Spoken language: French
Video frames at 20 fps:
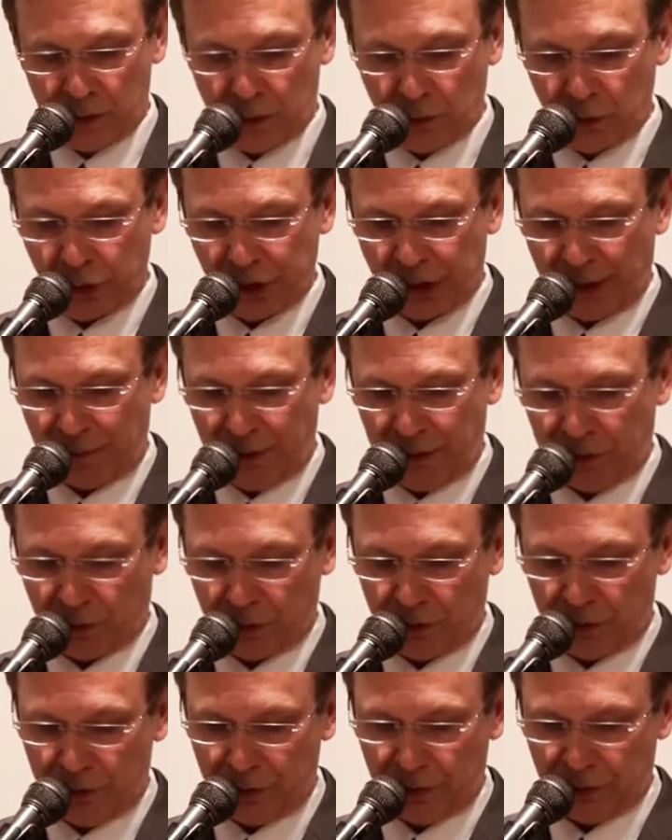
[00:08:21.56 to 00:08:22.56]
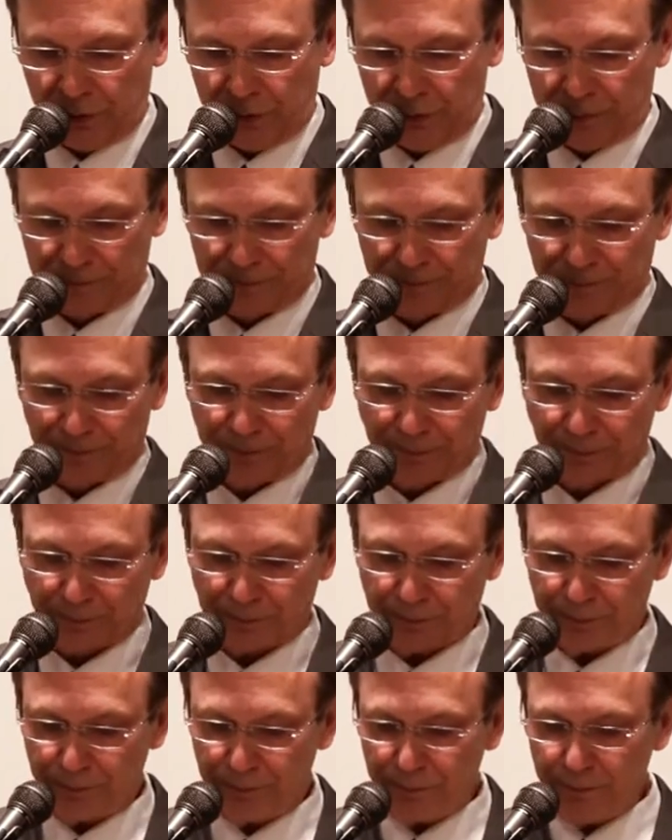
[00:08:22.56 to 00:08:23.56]
au chapitre 2,
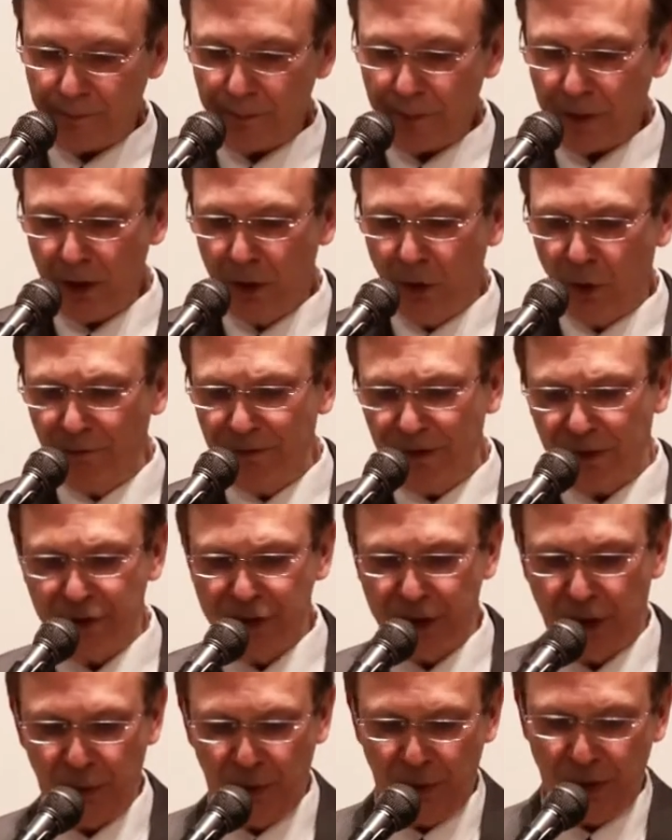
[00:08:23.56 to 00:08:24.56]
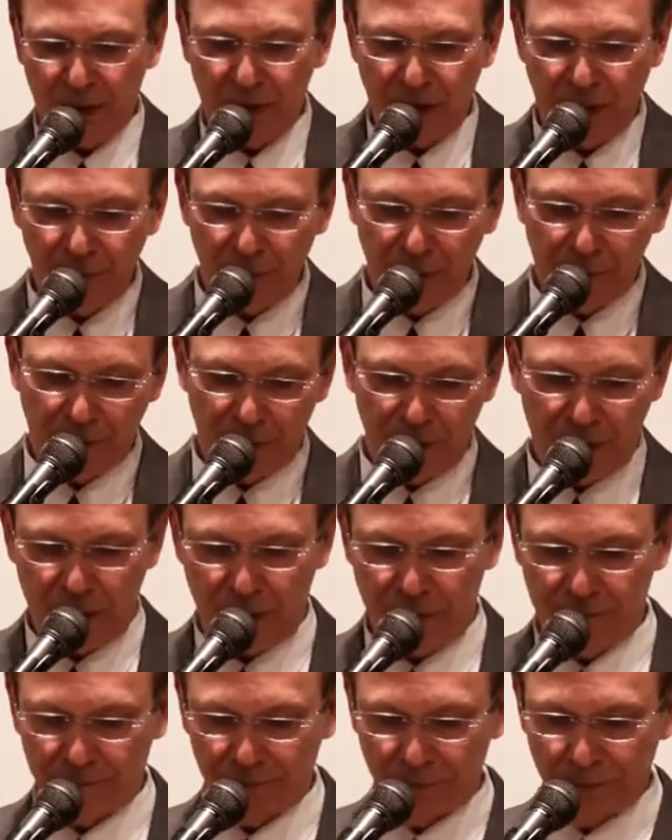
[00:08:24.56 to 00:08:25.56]
au verset 8, la Bible
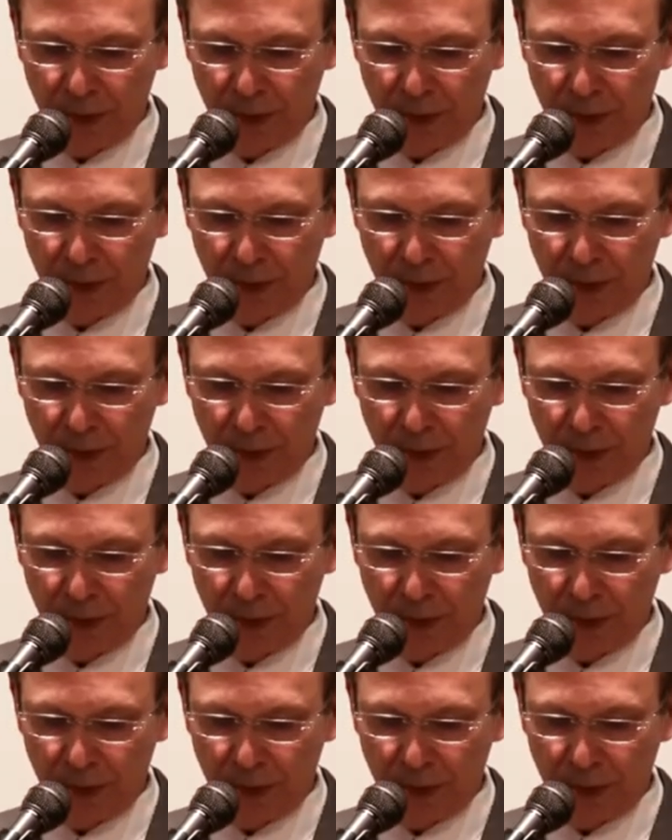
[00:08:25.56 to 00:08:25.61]
dit